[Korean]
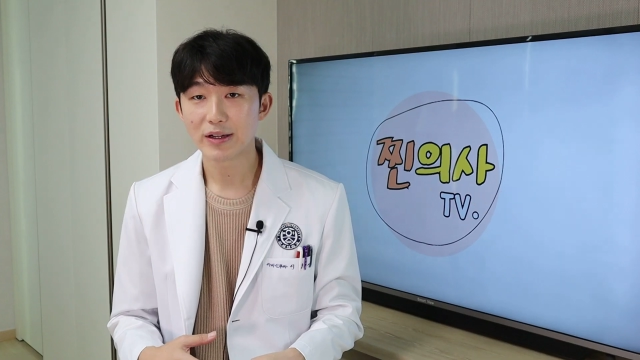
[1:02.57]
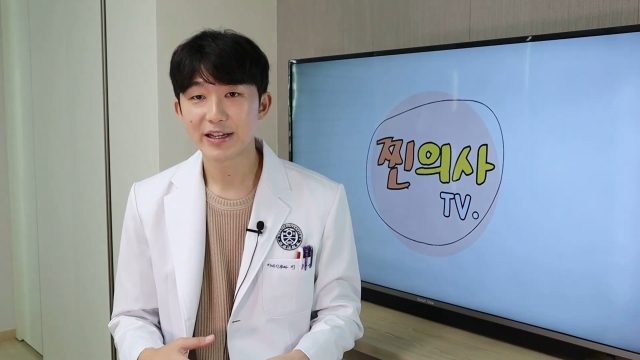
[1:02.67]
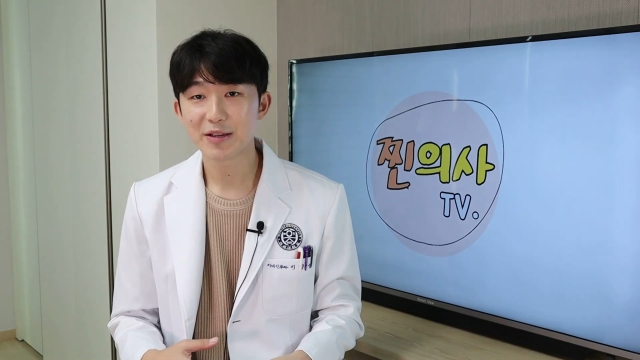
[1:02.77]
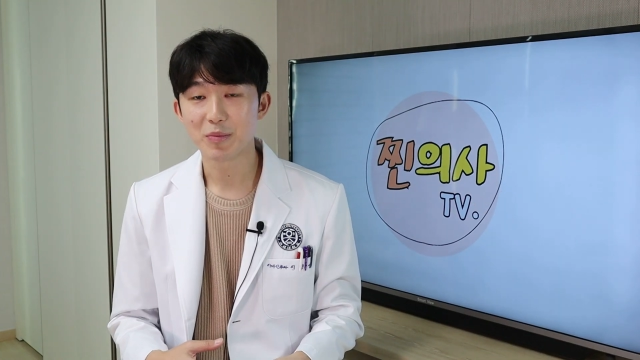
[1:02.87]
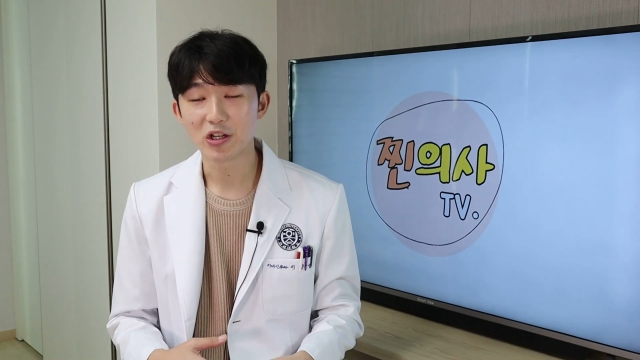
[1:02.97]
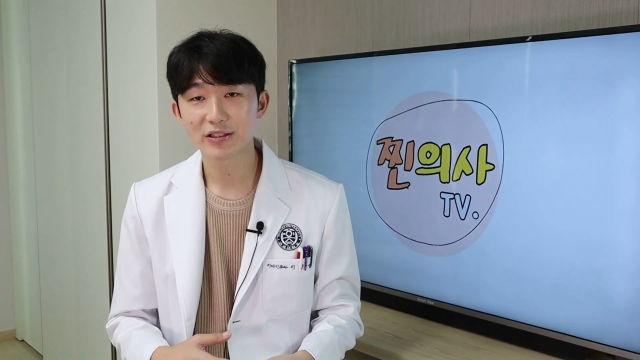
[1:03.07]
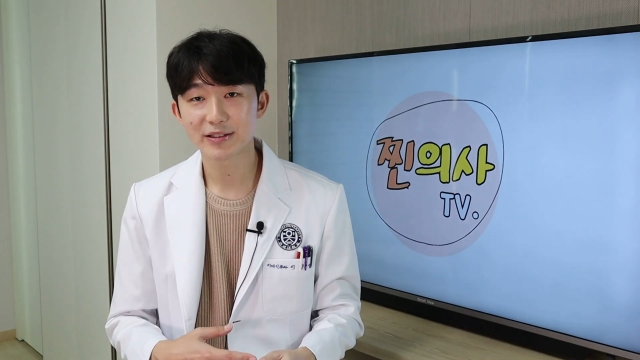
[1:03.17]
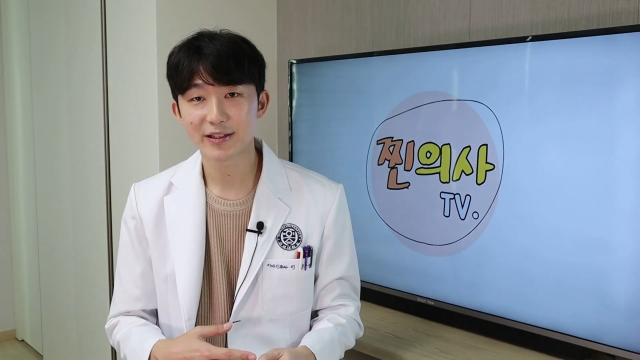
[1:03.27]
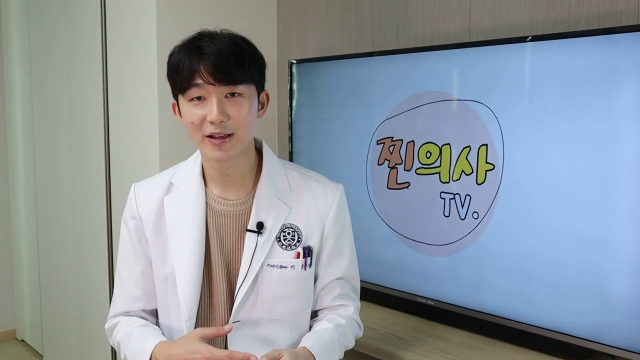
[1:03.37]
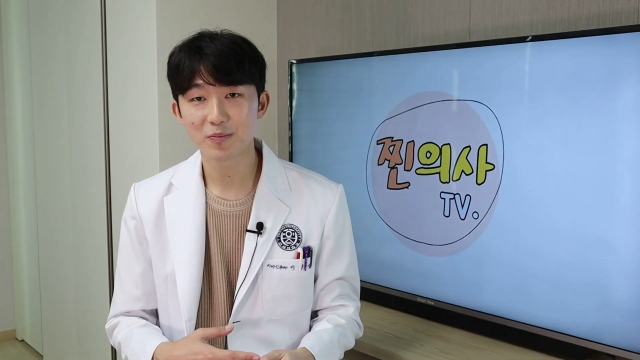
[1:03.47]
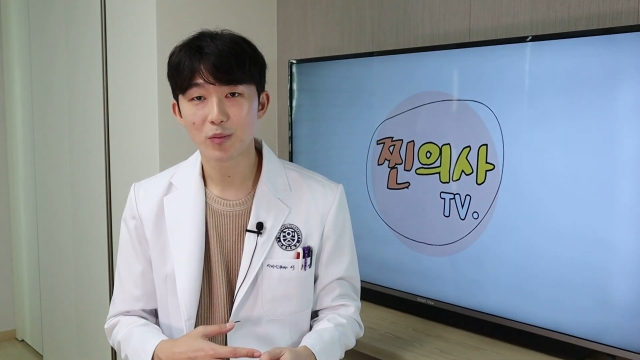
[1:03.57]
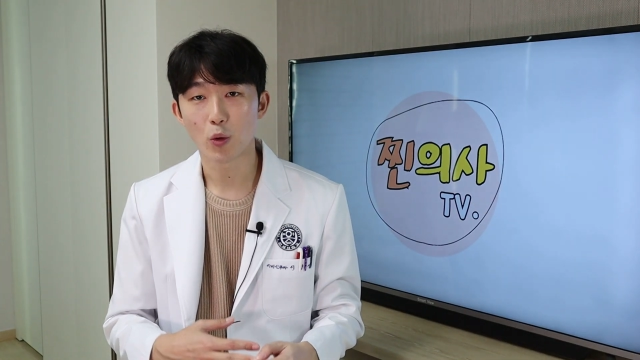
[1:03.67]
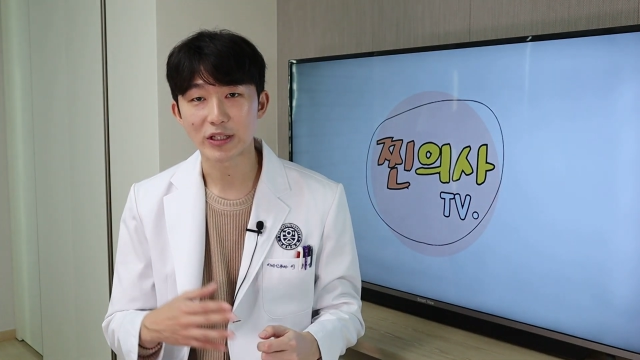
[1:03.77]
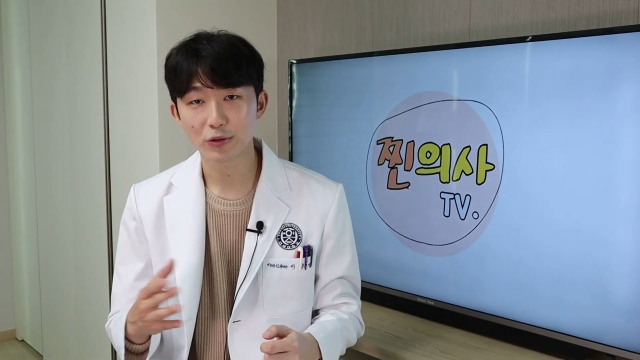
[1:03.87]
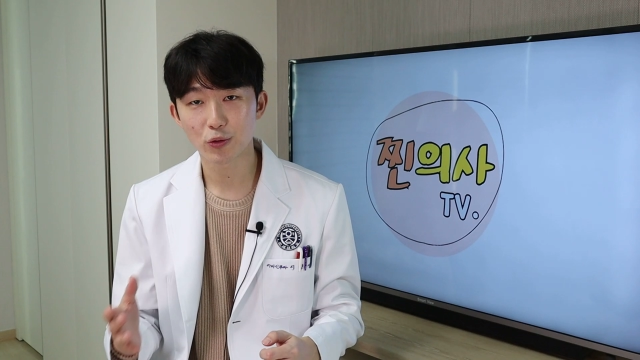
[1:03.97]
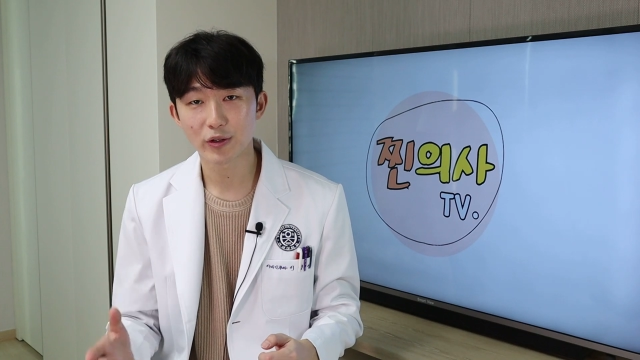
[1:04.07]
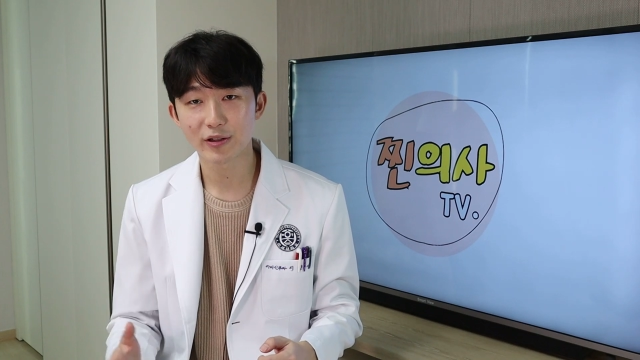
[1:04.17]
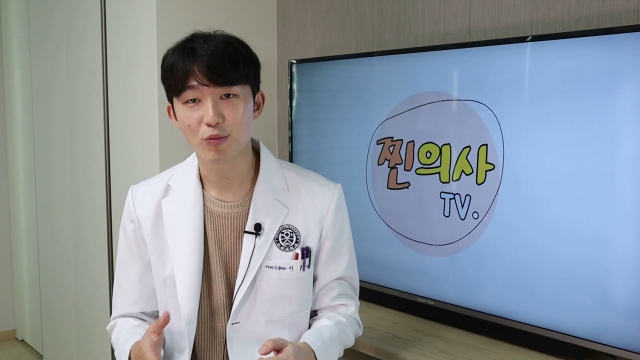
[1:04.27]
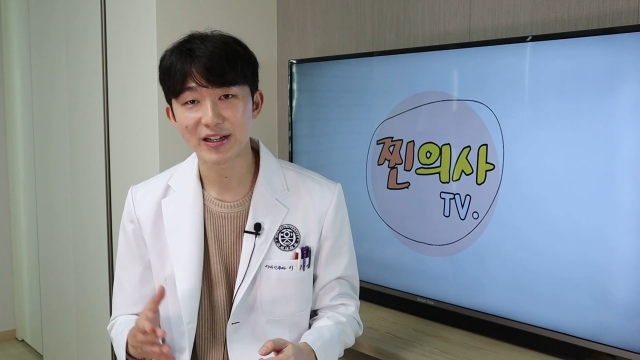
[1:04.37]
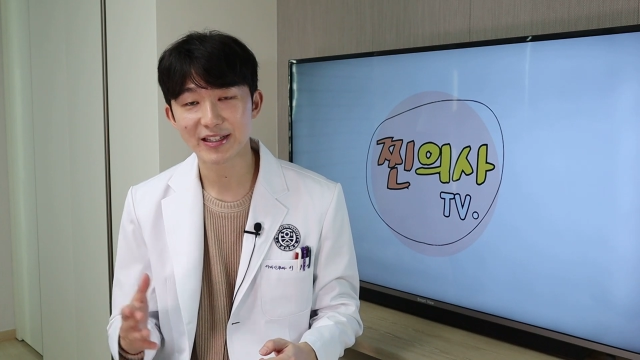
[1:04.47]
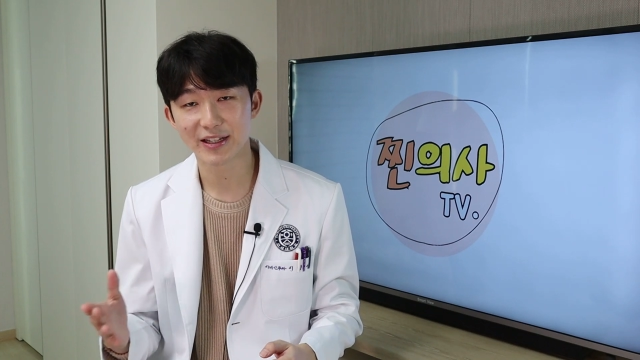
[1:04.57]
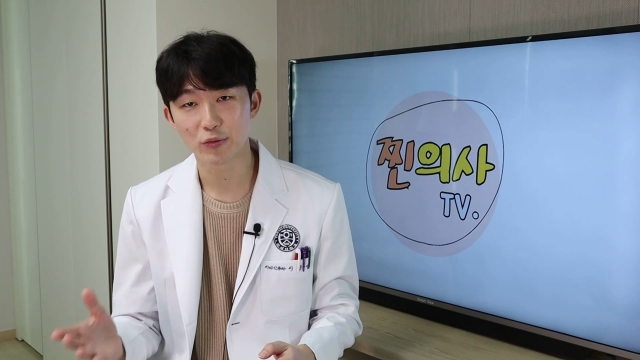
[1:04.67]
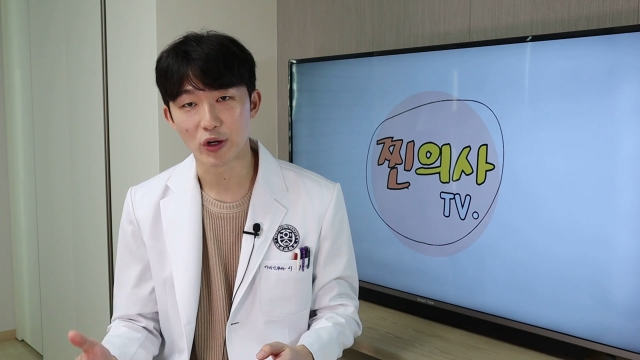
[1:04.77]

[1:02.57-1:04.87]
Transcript: 환자의 면역 시스템 오작동을 유발시키는